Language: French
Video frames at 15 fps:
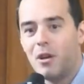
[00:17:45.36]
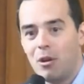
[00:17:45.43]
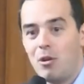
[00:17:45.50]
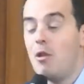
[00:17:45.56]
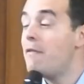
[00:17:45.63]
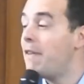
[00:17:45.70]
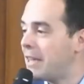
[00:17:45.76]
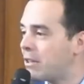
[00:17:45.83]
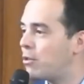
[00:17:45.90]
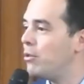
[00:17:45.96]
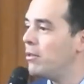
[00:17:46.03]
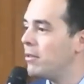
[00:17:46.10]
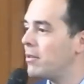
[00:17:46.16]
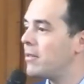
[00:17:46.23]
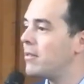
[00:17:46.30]
le fait
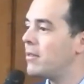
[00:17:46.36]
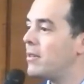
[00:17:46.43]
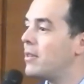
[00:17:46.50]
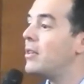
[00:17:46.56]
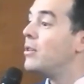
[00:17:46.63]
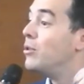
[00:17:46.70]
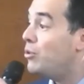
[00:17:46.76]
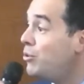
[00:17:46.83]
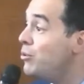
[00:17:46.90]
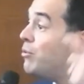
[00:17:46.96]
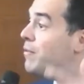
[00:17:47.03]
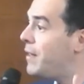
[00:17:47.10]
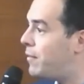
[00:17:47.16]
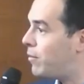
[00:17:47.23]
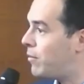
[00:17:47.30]
que nous
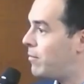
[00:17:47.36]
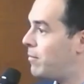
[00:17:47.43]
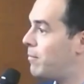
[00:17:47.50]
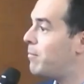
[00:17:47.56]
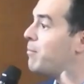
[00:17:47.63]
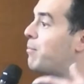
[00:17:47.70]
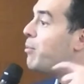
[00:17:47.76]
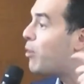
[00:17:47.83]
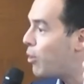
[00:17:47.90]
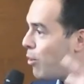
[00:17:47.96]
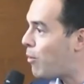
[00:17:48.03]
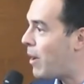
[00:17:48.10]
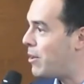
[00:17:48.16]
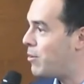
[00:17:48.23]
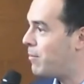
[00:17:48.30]
vivons pour le
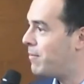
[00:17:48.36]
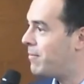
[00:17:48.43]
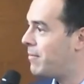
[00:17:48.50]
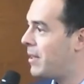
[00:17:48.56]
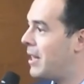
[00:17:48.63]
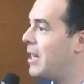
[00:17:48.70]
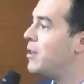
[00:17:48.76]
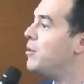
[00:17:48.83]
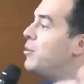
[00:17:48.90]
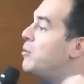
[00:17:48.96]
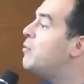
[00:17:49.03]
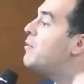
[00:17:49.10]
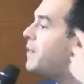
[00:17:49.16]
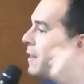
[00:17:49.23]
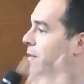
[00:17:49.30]
royaume,
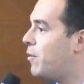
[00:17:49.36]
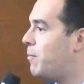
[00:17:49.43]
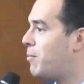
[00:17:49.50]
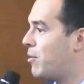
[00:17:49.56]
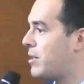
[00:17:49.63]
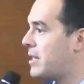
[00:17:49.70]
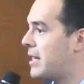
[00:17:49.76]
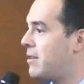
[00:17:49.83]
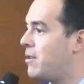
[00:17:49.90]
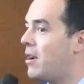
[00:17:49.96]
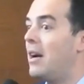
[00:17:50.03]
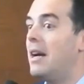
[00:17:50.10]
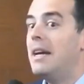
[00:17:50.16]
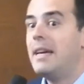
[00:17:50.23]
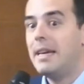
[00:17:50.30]
nous vivons pour le
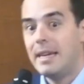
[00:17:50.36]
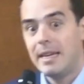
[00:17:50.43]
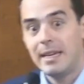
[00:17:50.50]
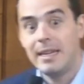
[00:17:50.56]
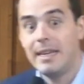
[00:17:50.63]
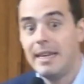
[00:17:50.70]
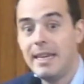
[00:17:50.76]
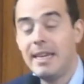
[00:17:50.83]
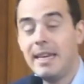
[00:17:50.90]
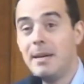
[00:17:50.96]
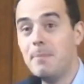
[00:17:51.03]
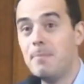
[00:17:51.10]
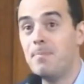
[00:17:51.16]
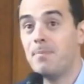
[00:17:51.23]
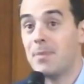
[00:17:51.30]
Seigneur. Et,
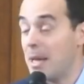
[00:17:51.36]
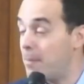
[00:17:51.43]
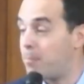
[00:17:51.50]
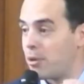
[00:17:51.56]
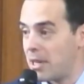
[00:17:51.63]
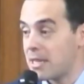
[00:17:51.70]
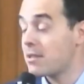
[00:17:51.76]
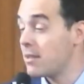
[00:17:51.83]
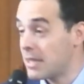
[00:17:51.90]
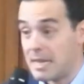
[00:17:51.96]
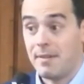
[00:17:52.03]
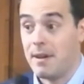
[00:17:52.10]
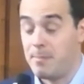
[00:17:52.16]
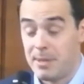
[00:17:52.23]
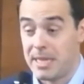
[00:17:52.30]
pour l'instant,
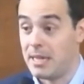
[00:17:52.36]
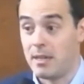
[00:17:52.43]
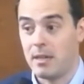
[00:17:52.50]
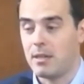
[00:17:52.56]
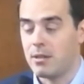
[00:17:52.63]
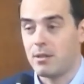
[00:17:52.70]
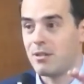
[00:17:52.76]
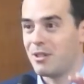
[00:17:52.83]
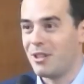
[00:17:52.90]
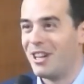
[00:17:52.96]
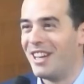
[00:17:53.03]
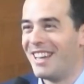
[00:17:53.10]
ça va bien. Hein, euh,